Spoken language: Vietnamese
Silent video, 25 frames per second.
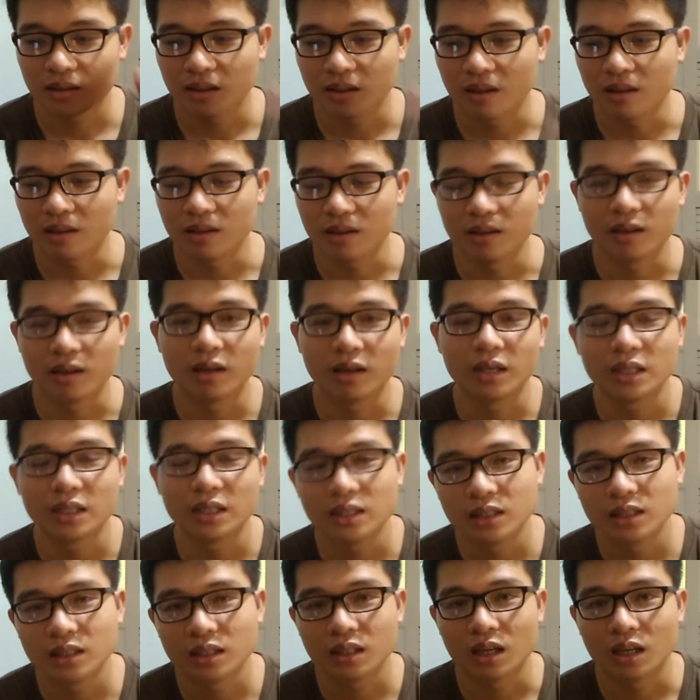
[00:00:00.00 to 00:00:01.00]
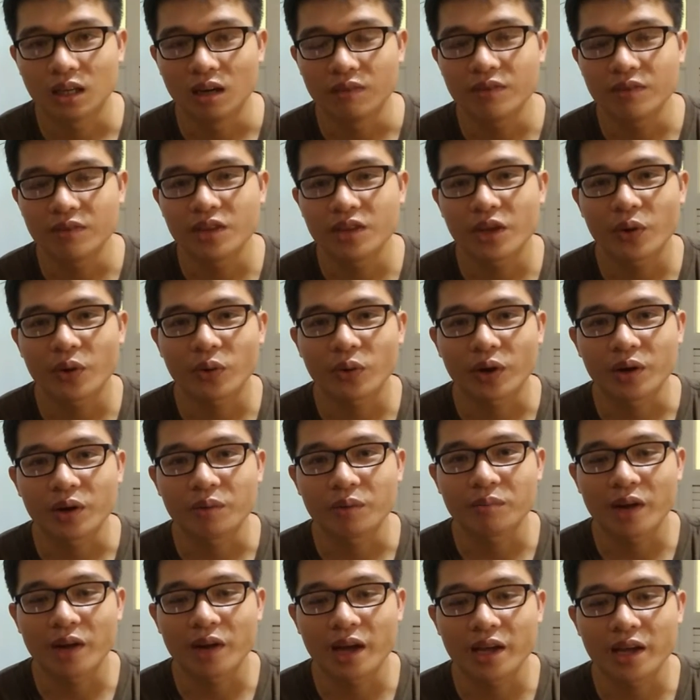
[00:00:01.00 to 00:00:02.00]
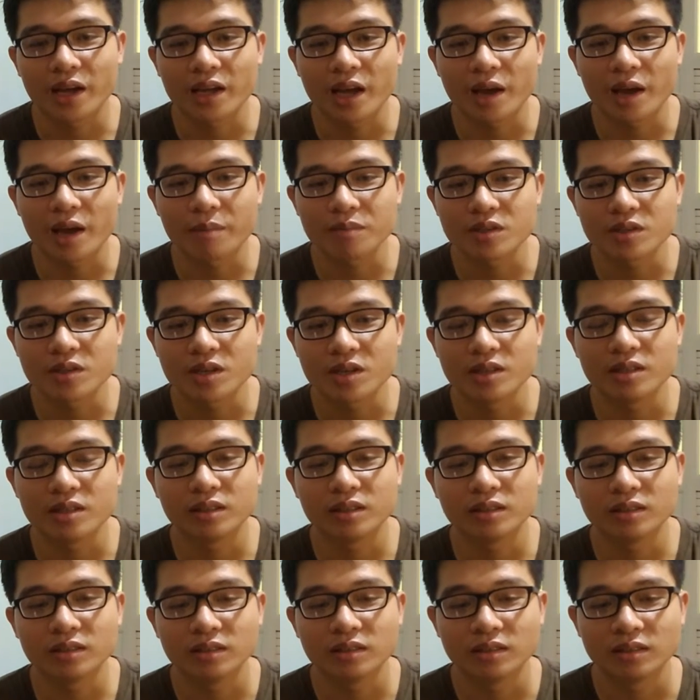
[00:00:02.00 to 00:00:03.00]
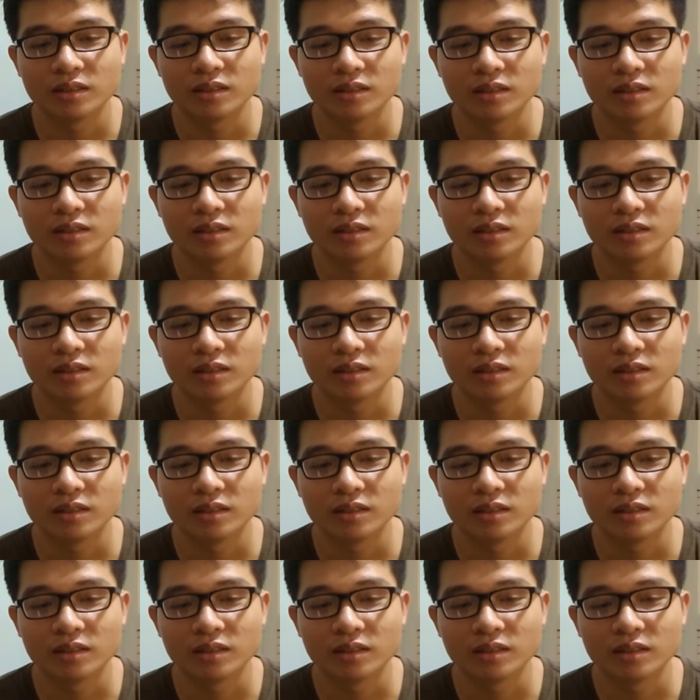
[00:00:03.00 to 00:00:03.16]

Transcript: thì à, ở video ngày hôm nay em xin